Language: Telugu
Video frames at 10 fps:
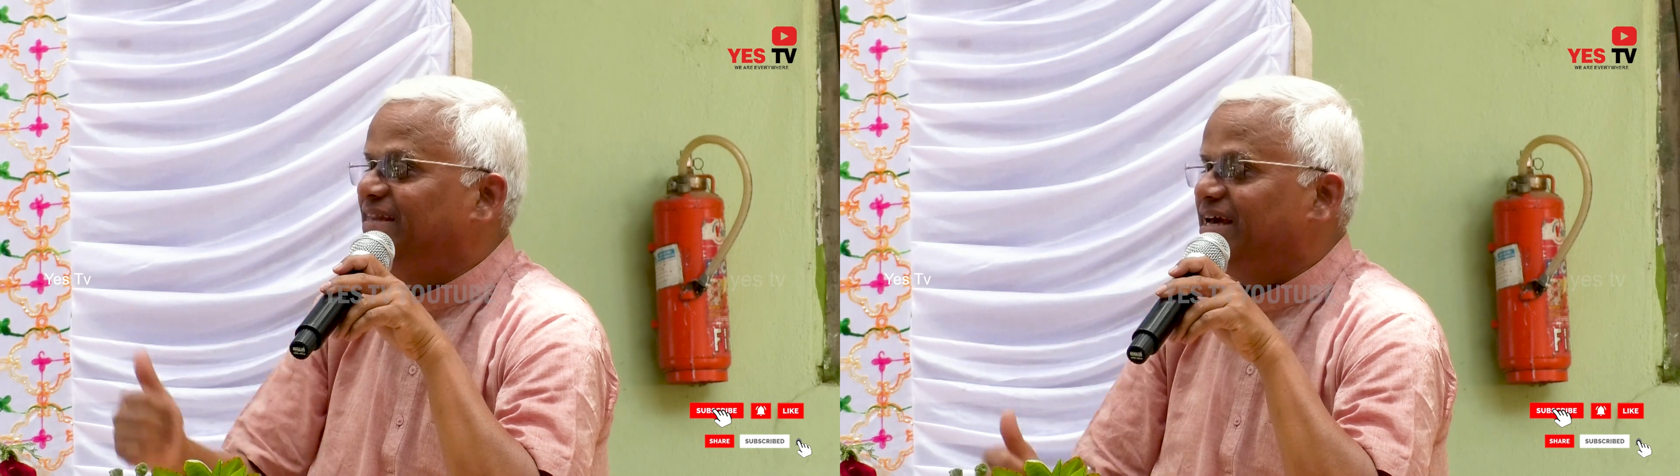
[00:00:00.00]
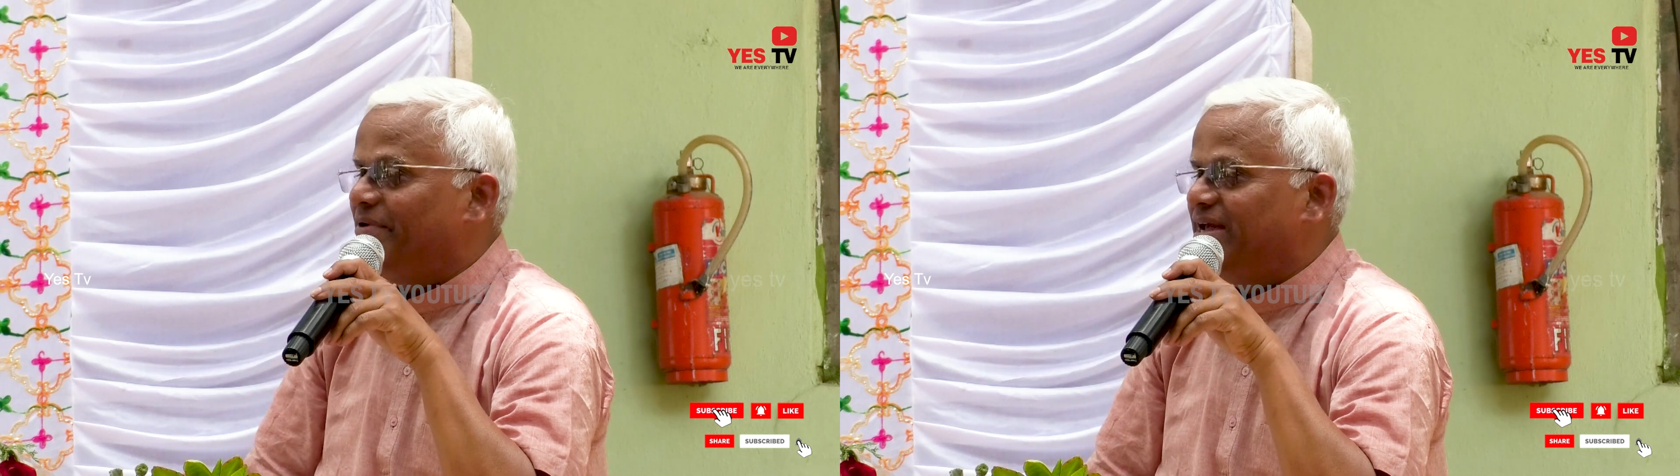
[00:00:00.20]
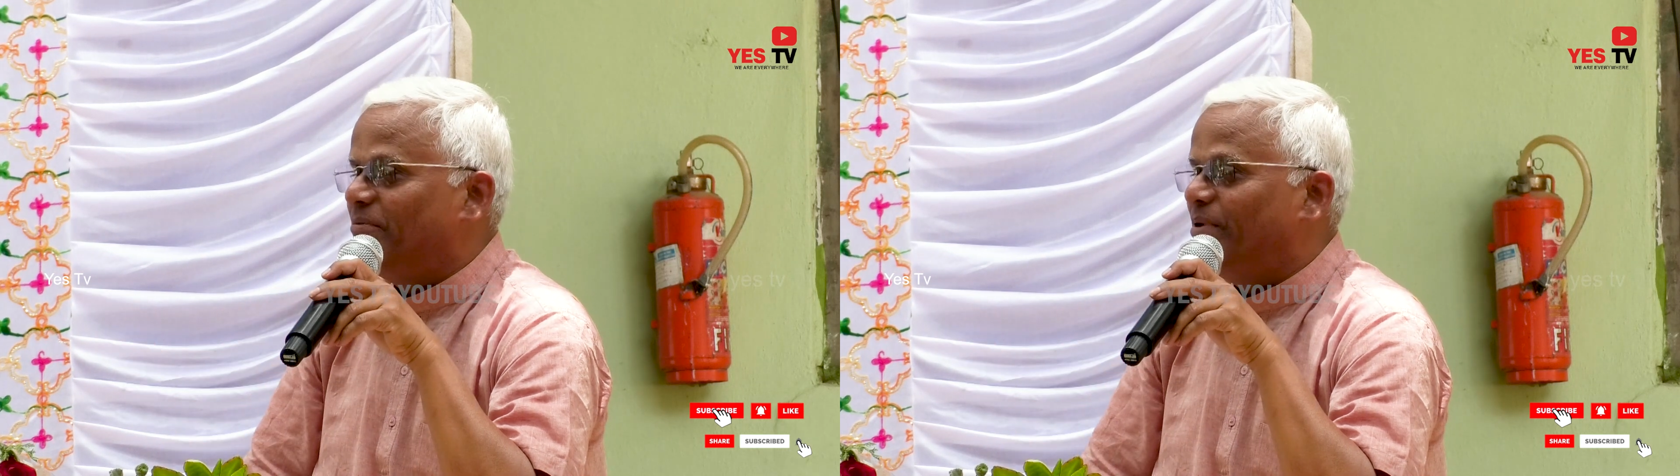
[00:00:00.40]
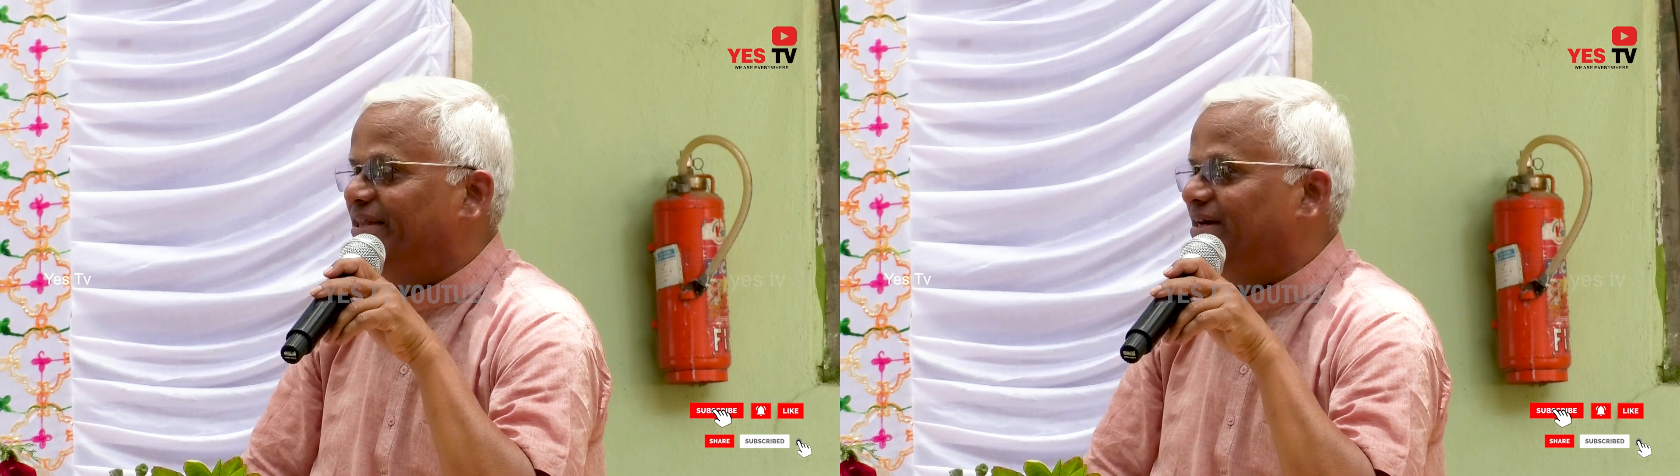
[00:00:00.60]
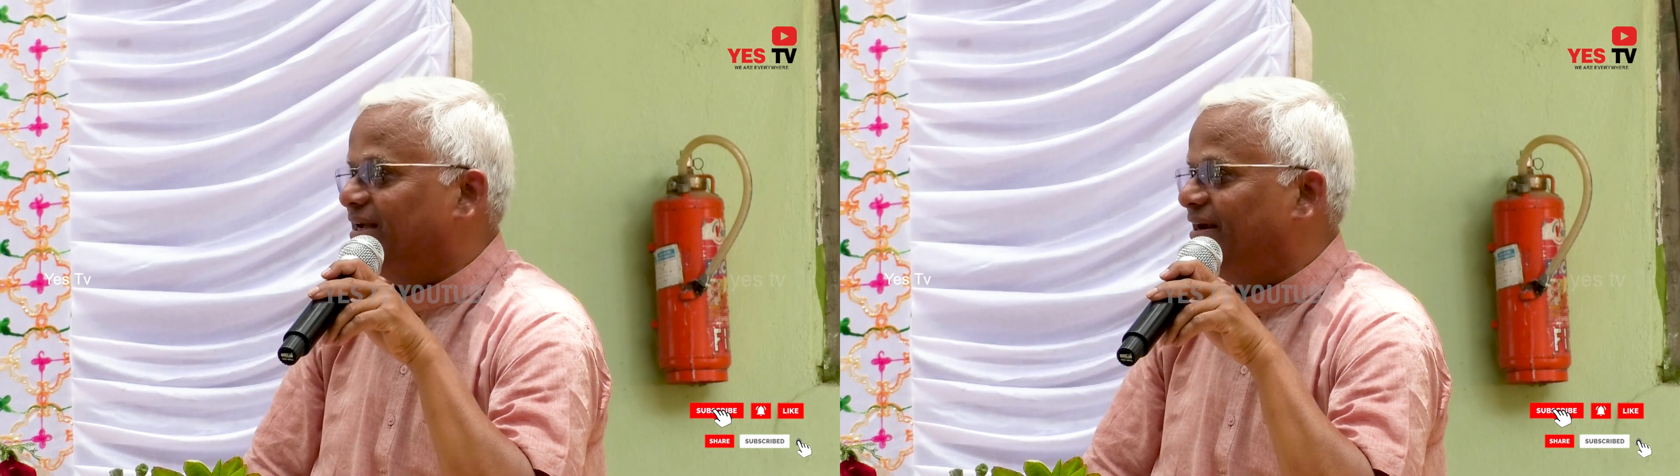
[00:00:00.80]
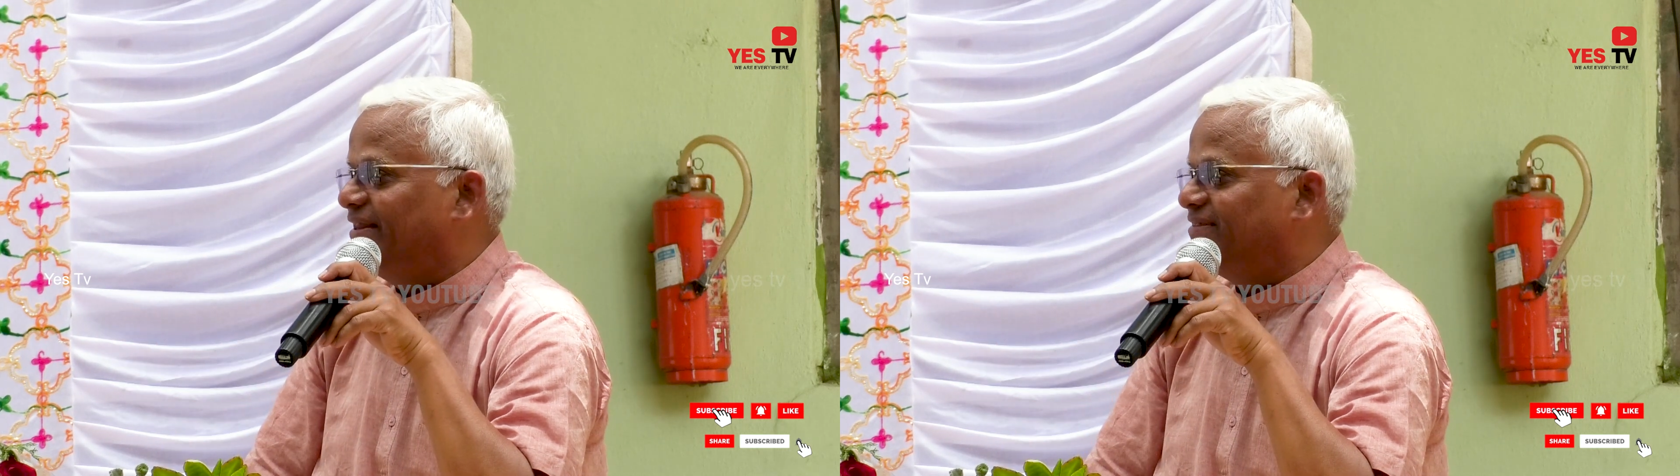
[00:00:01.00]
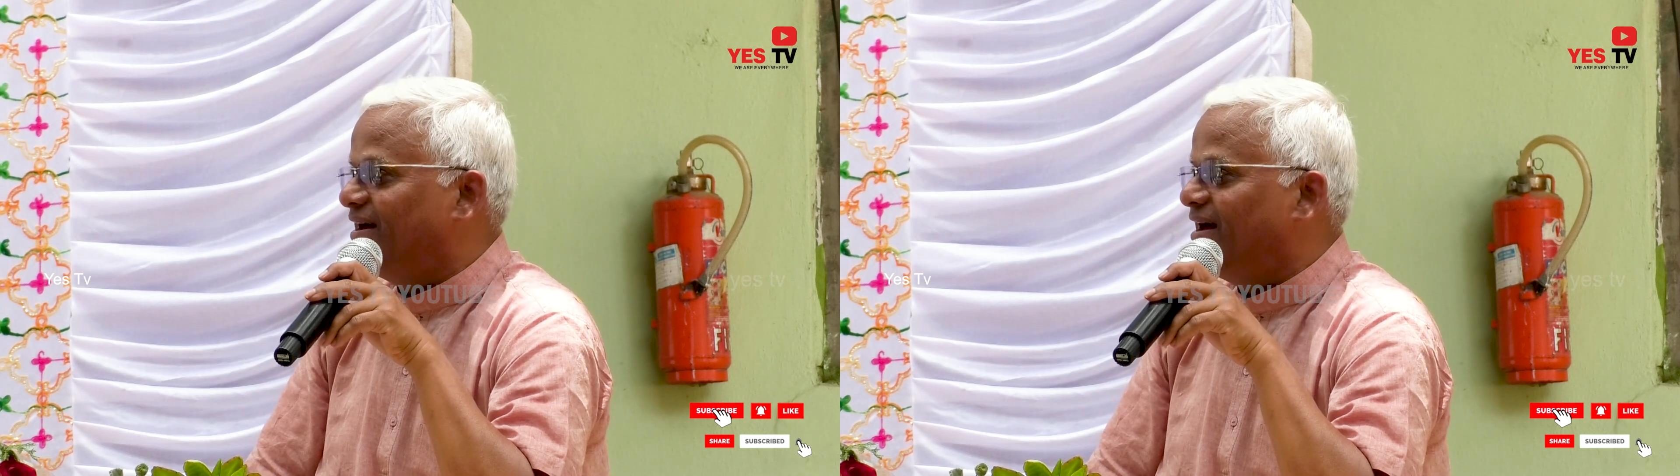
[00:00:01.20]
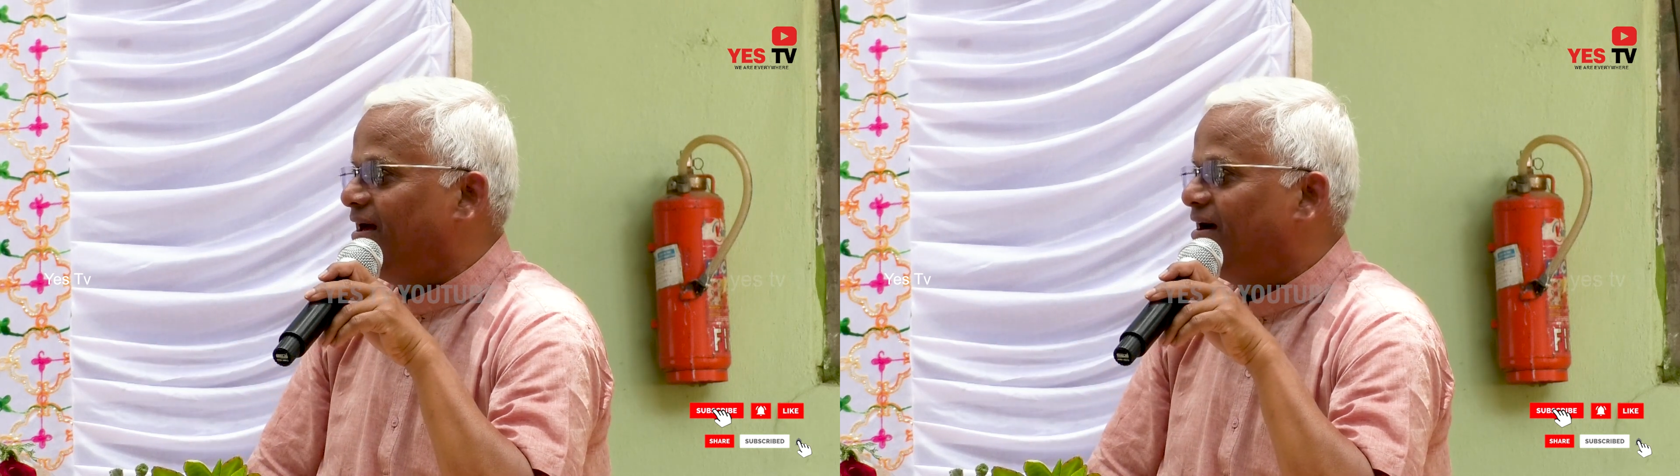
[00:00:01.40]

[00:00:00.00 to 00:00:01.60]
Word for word: నీదేమయ్యా బాధ ఇక్కడ అంతా